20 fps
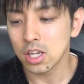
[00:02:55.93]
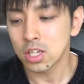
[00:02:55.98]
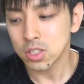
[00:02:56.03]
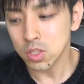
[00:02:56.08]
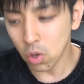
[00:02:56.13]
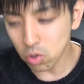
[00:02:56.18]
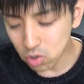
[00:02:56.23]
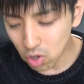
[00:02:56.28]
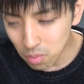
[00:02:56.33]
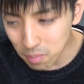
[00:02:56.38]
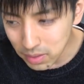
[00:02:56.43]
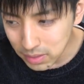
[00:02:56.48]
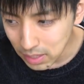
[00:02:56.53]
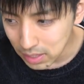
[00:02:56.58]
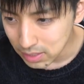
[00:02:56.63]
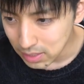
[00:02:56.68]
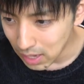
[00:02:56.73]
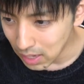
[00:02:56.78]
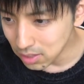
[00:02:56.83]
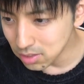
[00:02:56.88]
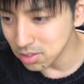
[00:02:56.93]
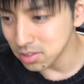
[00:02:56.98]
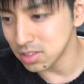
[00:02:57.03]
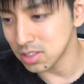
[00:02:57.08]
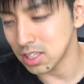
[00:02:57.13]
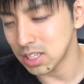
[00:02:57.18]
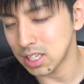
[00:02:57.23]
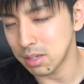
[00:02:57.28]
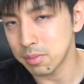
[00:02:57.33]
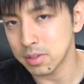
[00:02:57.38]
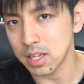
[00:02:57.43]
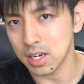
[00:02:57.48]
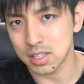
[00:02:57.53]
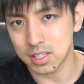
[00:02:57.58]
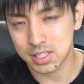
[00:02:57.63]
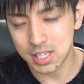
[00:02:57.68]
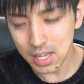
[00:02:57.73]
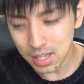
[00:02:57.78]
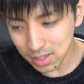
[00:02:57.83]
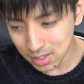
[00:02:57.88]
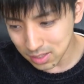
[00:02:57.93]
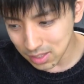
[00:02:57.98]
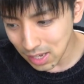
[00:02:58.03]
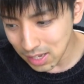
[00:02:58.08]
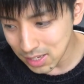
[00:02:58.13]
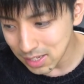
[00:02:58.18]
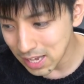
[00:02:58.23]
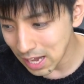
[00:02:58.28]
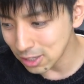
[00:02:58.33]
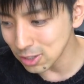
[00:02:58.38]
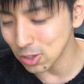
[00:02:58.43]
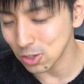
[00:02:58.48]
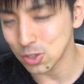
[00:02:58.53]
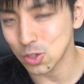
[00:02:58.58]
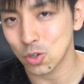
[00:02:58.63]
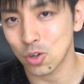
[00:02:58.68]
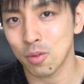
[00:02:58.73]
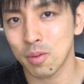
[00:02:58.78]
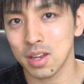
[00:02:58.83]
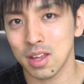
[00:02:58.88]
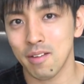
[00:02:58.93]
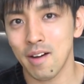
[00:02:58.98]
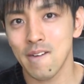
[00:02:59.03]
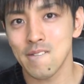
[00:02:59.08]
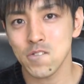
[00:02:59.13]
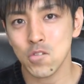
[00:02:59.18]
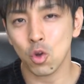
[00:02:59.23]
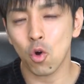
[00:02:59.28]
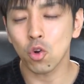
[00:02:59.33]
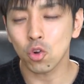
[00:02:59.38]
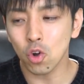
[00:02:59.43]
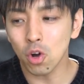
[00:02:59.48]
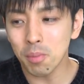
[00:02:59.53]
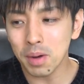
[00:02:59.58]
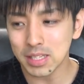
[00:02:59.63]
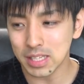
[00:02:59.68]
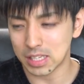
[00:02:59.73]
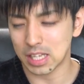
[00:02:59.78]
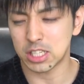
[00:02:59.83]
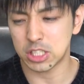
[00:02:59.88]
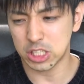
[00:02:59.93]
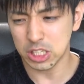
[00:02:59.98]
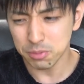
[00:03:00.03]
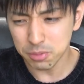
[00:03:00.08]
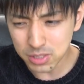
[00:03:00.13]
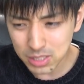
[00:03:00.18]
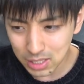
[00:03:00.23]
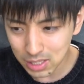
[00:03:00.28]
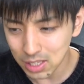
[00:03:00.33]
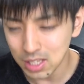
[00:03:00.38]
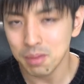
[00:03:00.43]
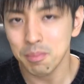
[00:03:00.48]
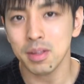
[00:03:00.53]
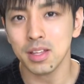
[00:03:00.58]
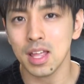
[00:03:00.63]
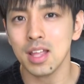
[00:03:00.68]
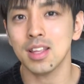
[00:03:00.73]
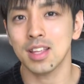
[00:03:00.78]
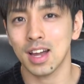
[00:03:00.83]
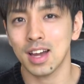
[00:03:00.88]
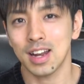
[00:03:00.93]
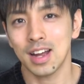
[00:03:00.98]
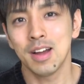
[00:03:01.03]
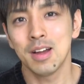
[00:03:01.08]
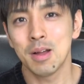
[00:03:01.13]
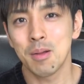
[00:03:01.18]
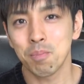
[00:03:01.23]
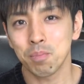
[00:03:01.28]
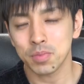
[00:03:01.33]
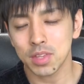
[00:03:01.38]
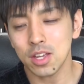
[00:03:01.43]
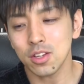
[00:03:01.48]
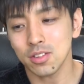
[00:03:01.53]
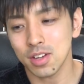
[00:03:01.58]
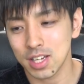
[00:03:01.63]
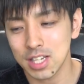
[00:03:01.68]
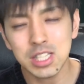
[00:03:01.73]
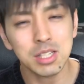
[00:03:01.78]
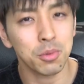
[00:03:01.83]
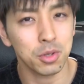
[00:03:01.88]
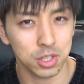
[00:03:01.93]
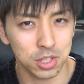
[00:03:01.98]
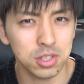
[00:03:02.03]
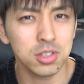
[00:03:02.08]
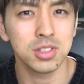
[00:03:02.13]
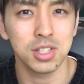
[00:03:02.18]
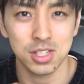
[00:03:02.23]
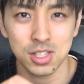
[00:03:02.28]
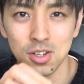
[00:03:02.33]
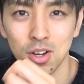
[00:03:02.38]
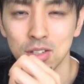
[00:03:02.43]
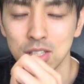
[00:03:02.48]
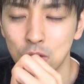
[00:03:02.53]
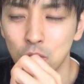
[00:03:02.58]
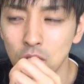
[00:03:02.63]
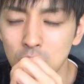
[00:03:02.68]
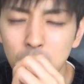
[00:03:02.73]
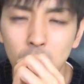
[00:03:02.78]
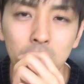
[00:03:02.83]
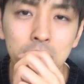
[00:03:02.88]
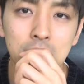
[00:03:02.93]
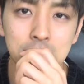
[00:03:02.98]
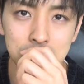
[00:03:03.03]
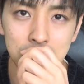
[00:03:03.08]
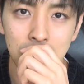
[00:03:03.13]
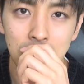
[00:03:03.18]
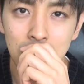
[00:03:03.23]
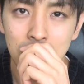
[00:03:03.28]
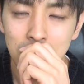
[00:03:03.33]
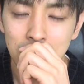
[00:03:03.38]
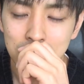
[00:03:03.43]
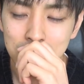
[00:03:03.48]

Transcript: そこまでやるって決めたら絶対やるの、そこまでは。ここまでで自分で決めてんだから。っていうのはいつも言うんですよ。で、これも同じ。